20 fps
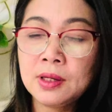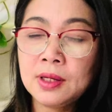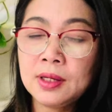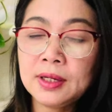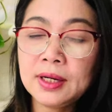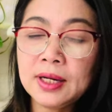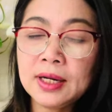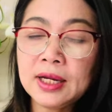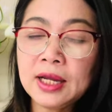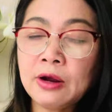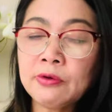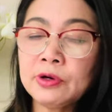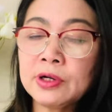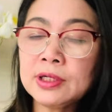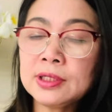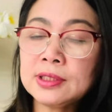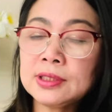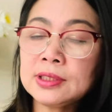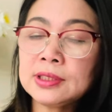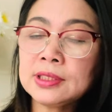nâng cao năng
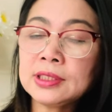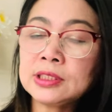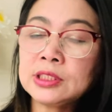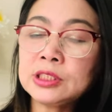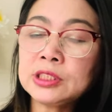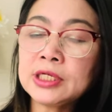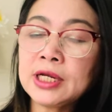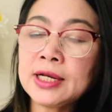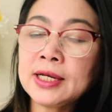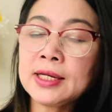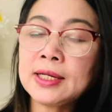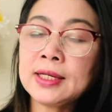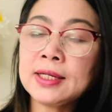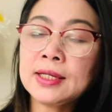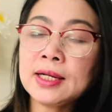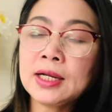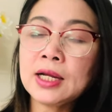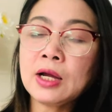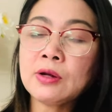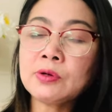lực cạnh tranh
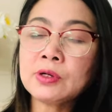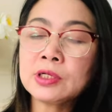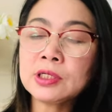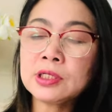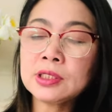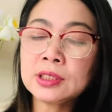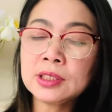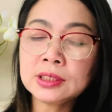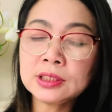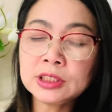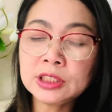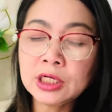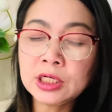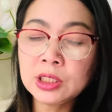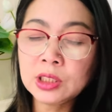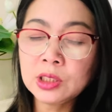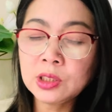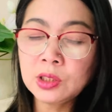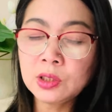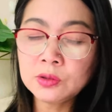nâng cao năng lực cạnh
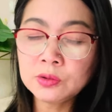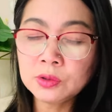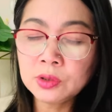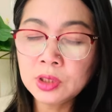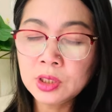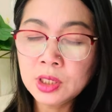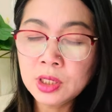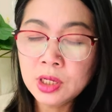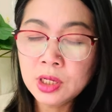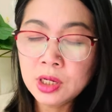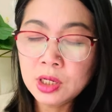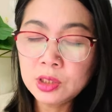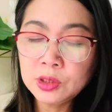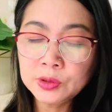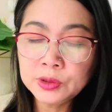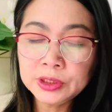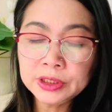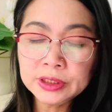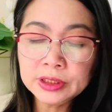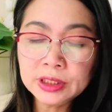tranh
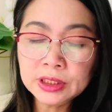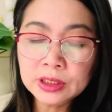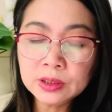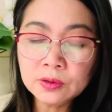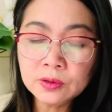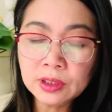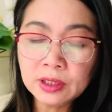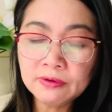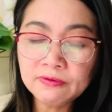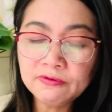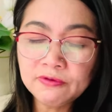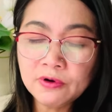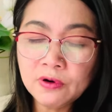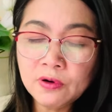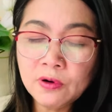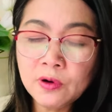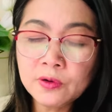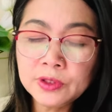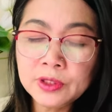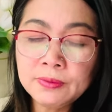logistics của thành phố
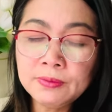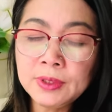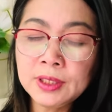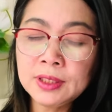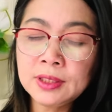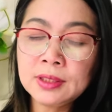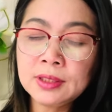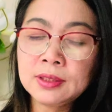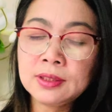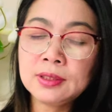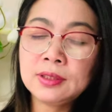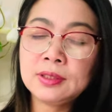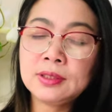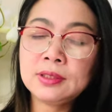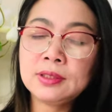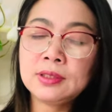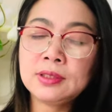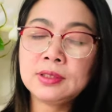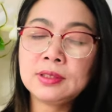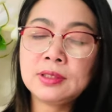Hồ Chí Minh
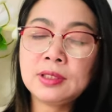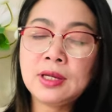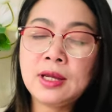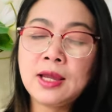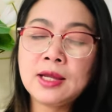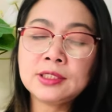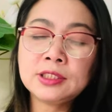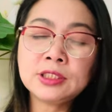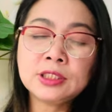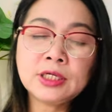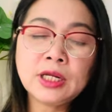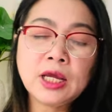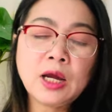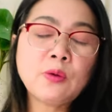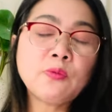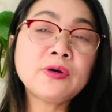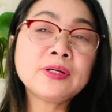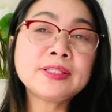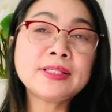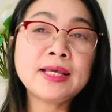à, trường đại học
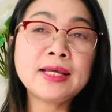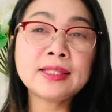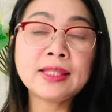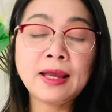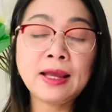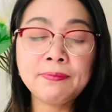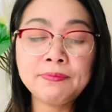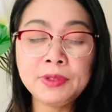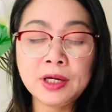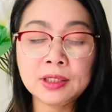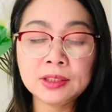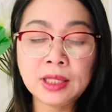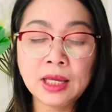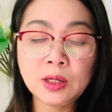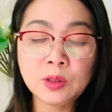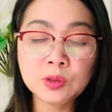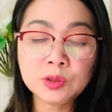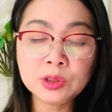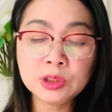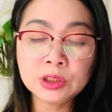Hoa Sen 8 giờ tại
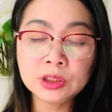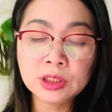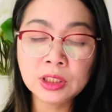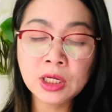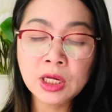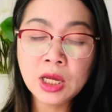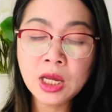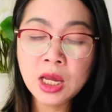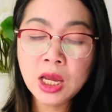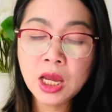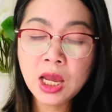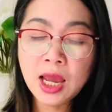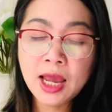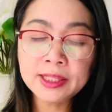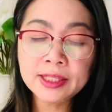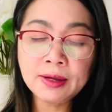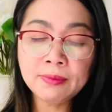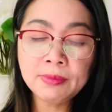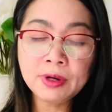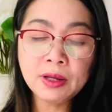hội trường
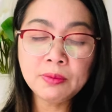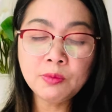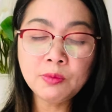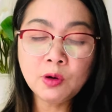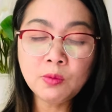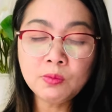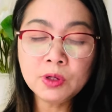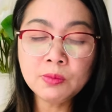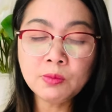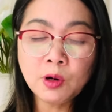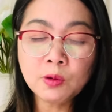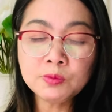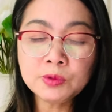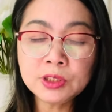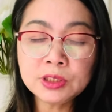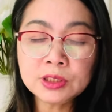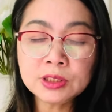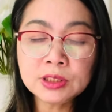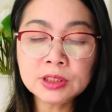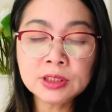204 11
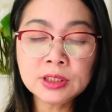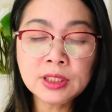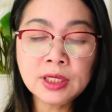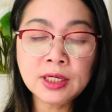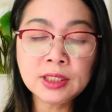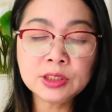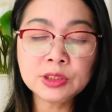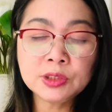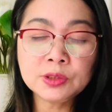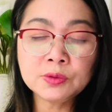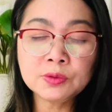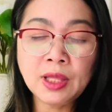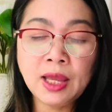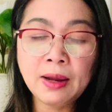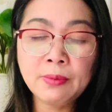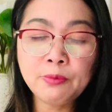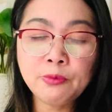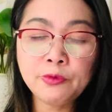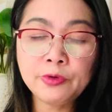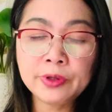giờ rưỡi ha, số
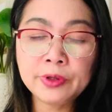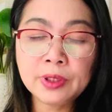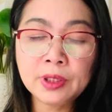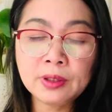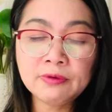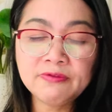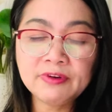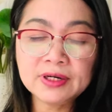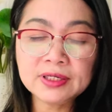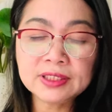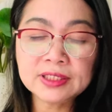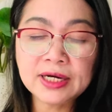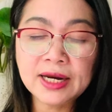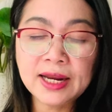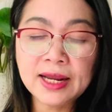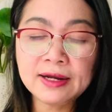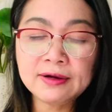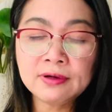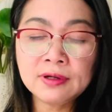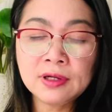8 Nguyễn Văn
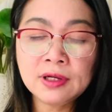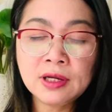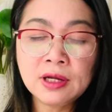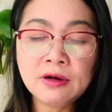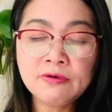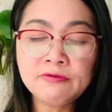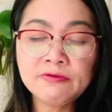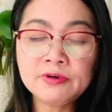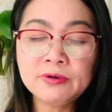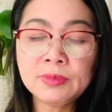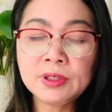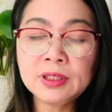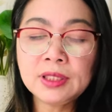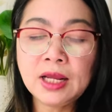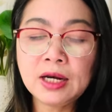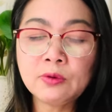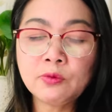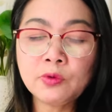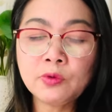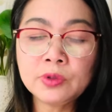Tráng phường Bến
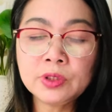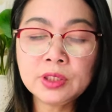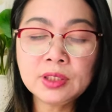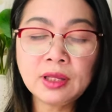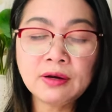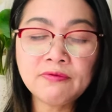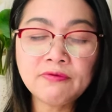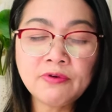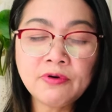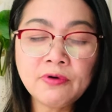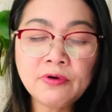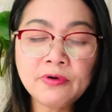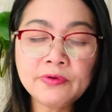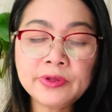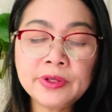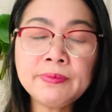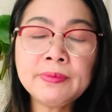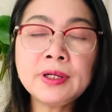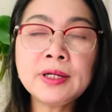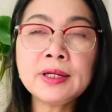Thành quận nhất thành phố Hồ
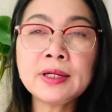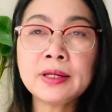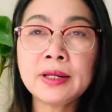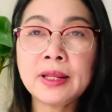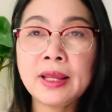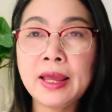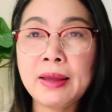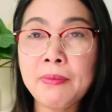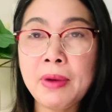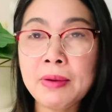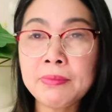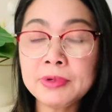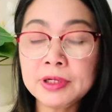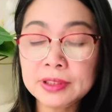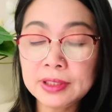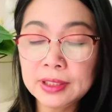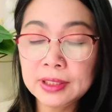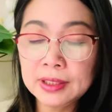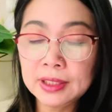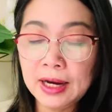Chí Minh ngày 30
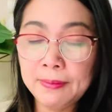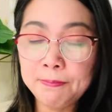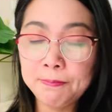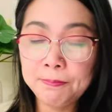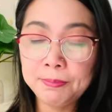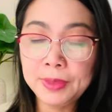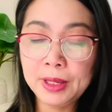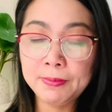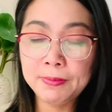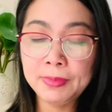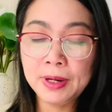tháng 5 năm